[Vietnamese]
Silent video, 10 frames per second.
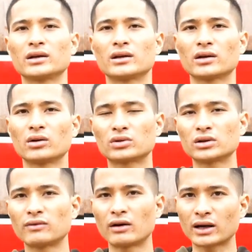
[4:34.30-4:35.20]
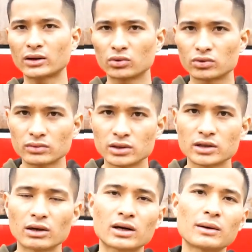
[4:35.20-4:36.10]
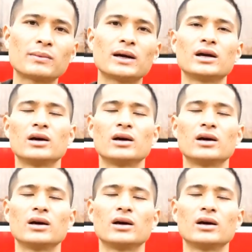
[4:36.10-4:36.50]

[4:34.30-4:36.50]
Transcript: đầu tư vào căn hộ chung cư cao cấp này